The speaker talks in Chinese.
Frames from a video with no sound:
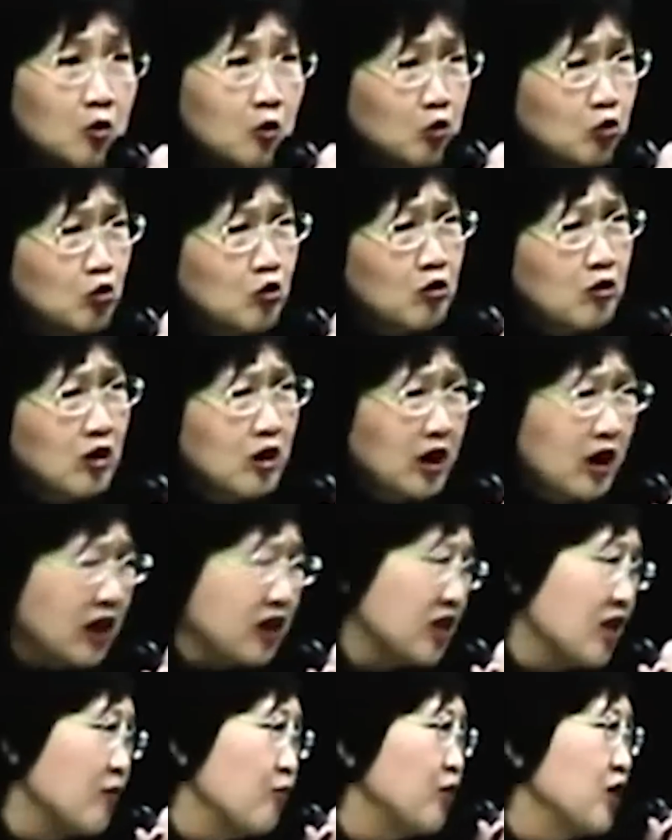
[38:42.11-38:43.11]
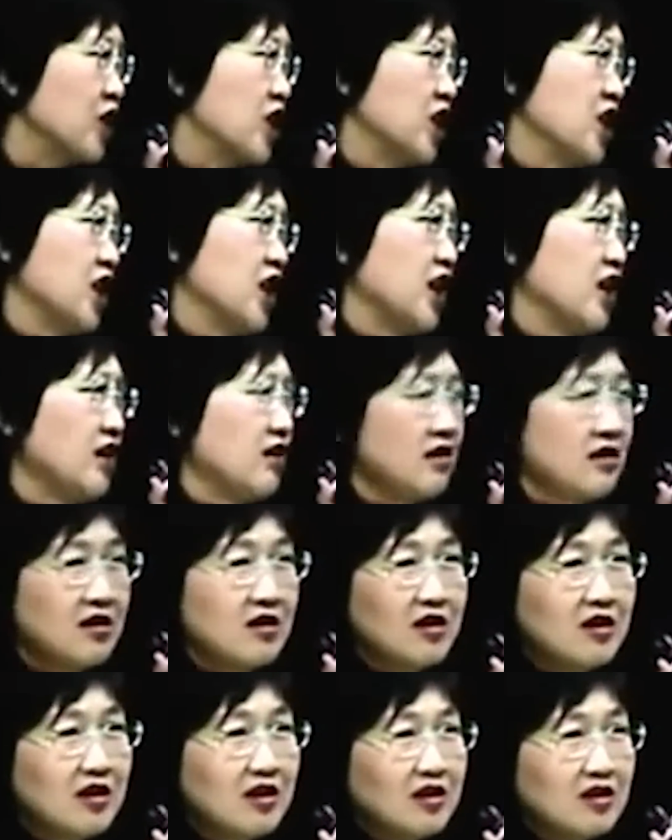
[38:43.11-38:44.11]
我说，哎，这样不行哎，
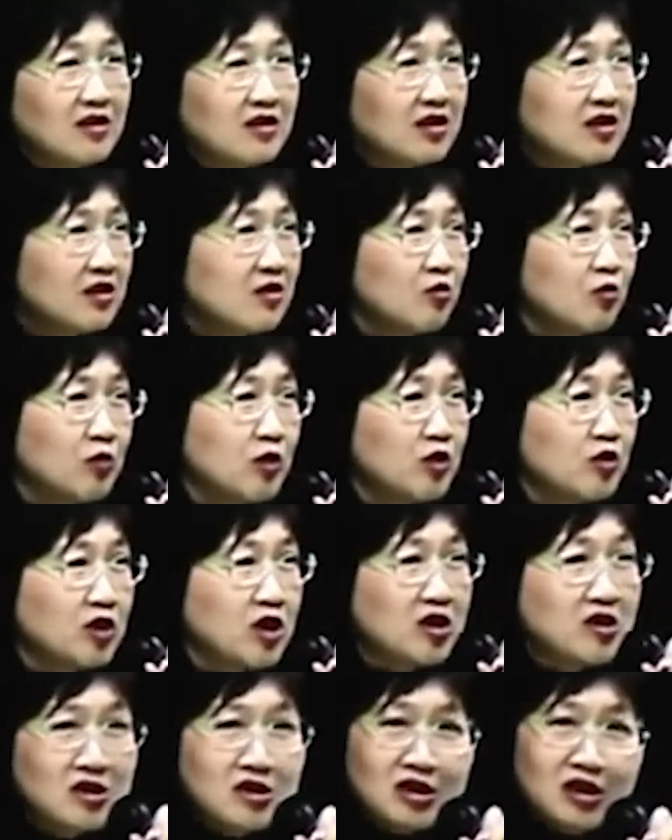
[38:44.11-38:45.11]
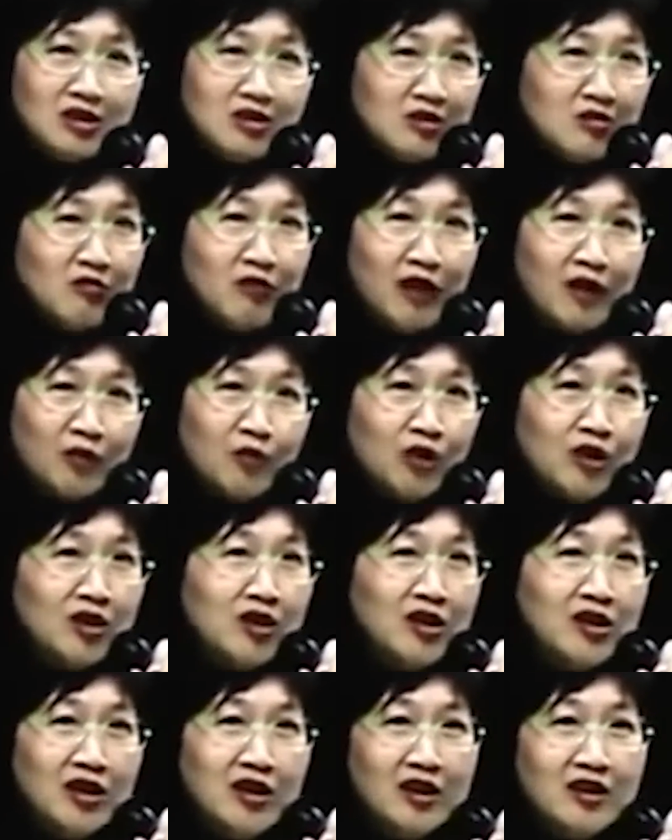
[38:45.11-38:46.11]
这个我们有政治现金法规
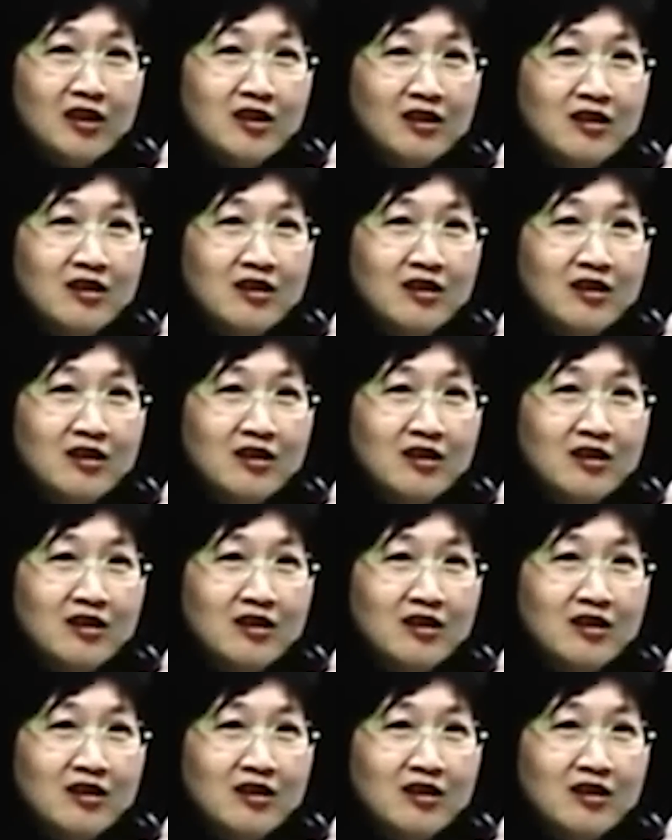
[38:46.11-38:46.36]
定哎，